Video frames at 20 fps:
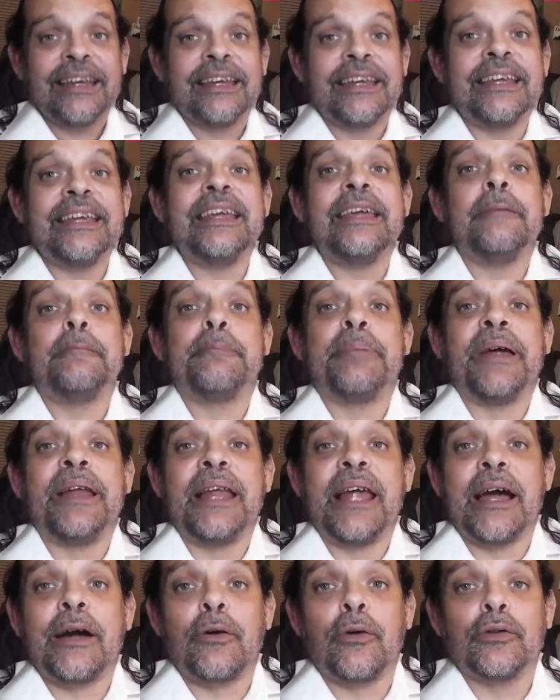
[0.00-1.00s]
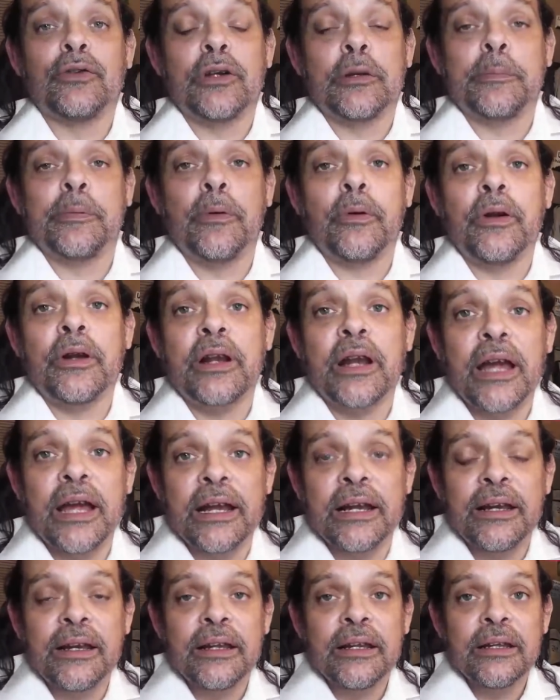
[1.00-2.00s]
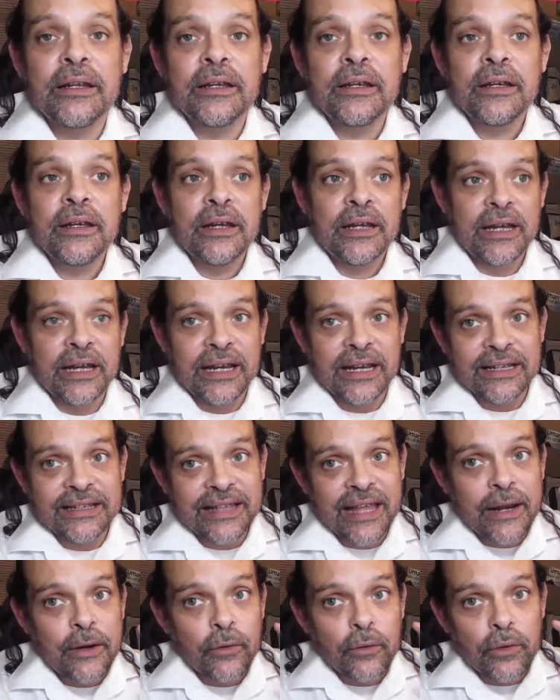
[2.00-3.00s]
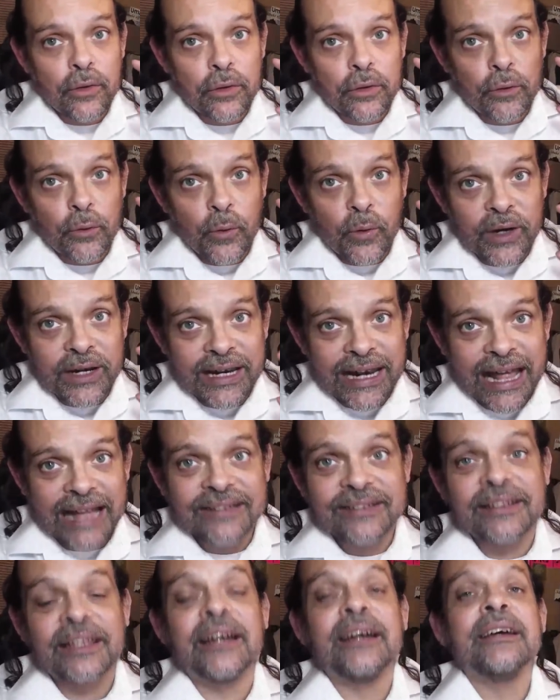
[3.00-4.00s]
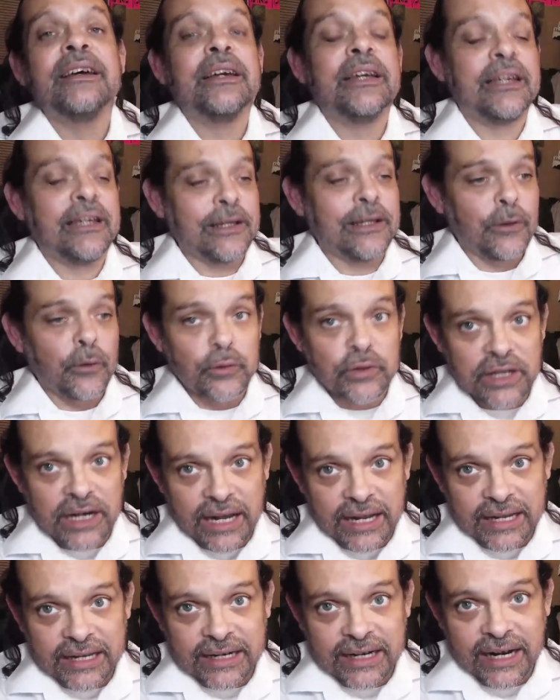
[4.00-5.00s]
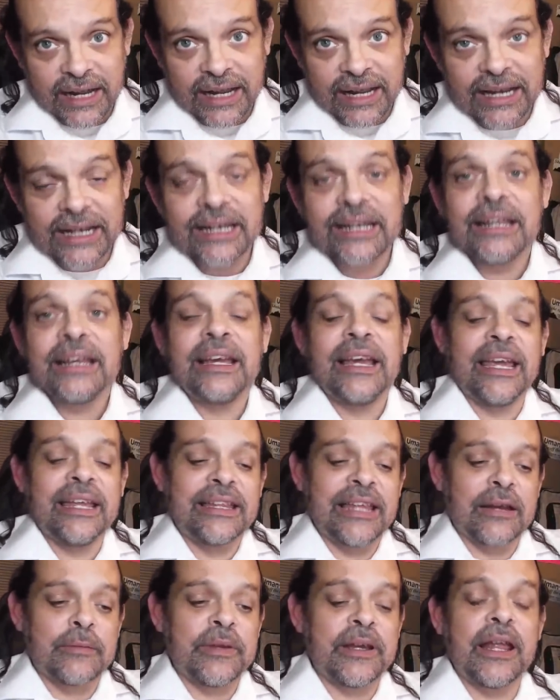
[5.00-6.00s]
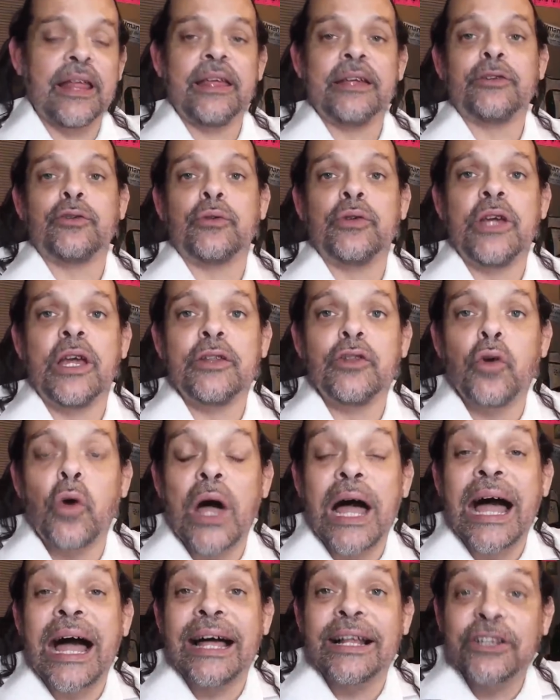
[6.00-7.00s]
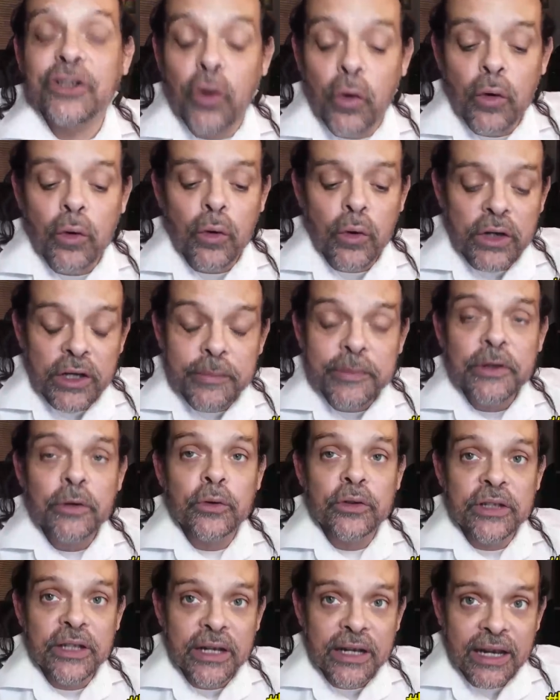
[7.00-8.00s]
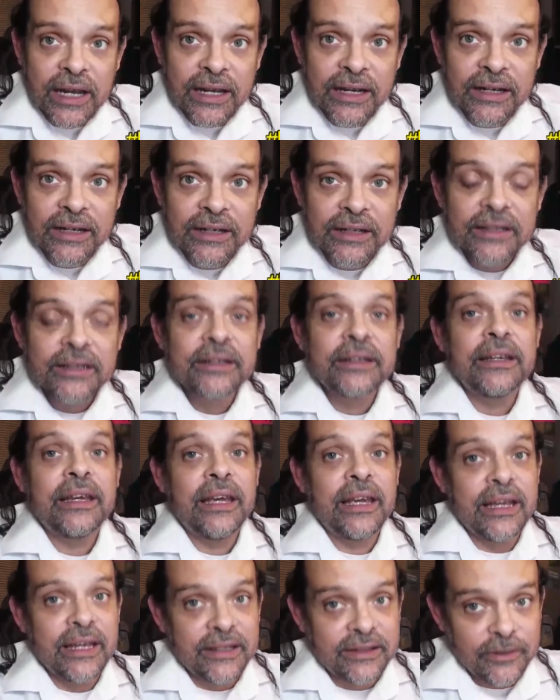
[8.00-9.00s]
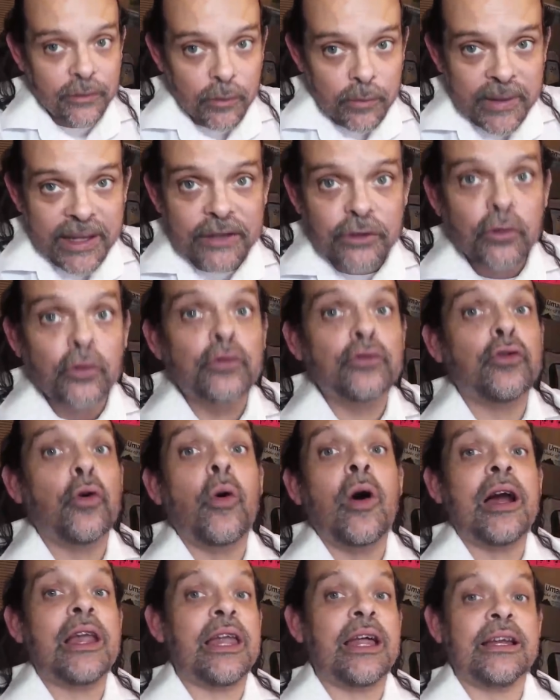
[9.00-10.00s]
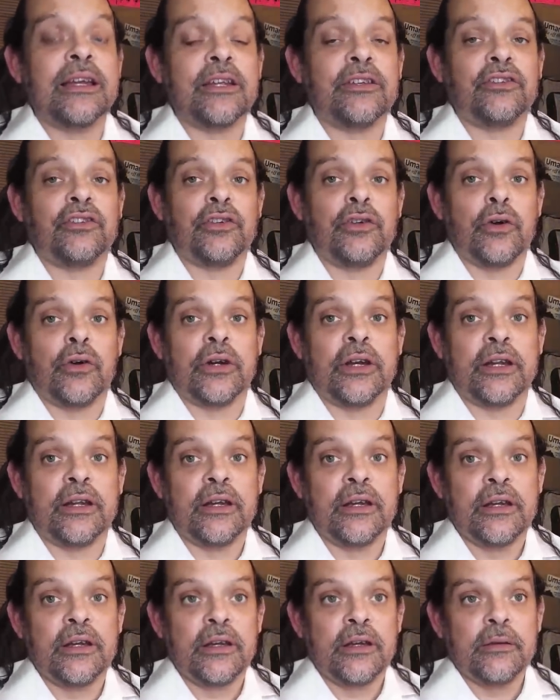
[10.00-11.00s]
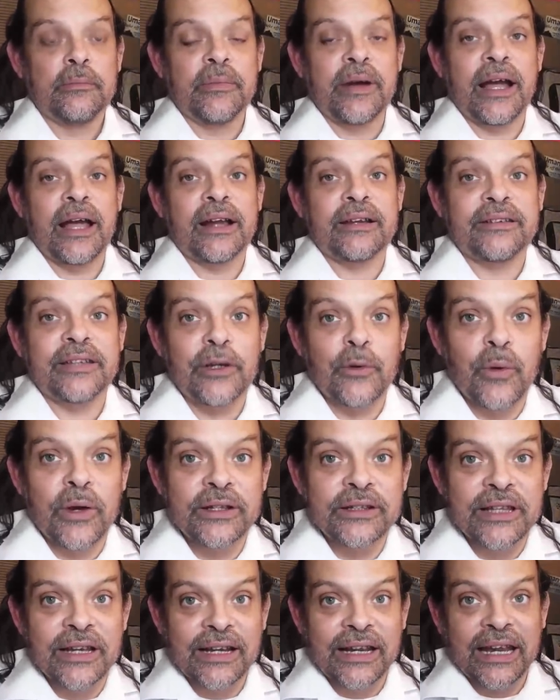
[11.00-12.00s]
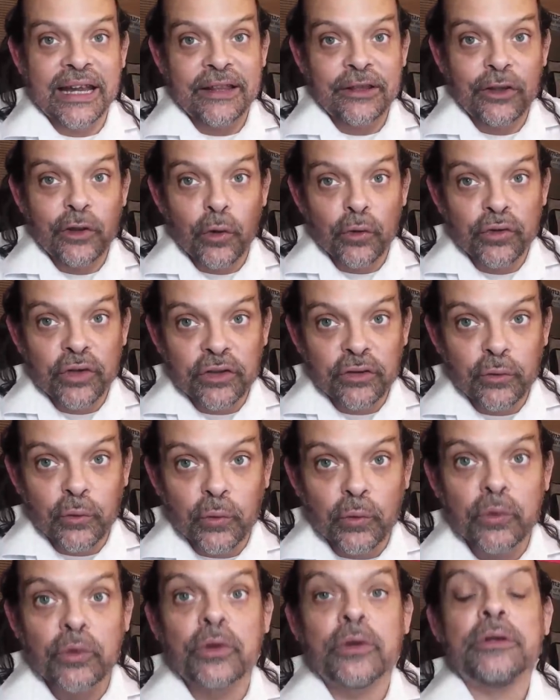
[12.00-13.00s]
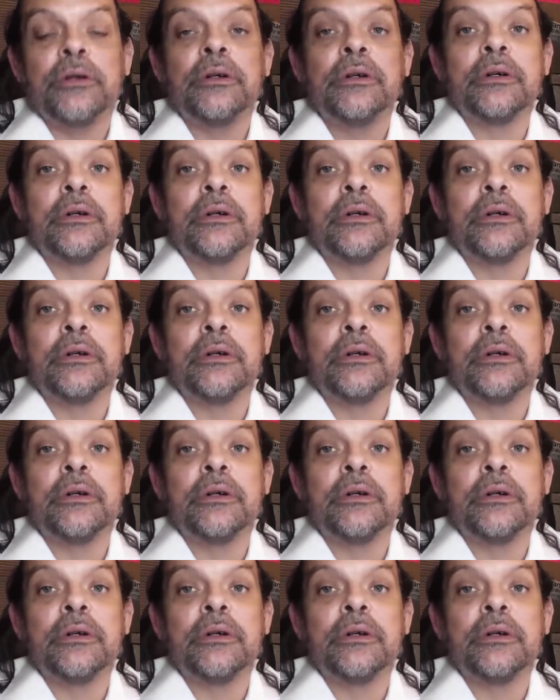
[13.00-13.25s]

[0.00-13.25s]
y pelear contra el pueblo de Israel el Eterno lo enlaza y lo trae a Israel y termina destruyendo a todos los enemigos de Israel. En ese momento todas las naciones van a darse cuenta que Dios es uno,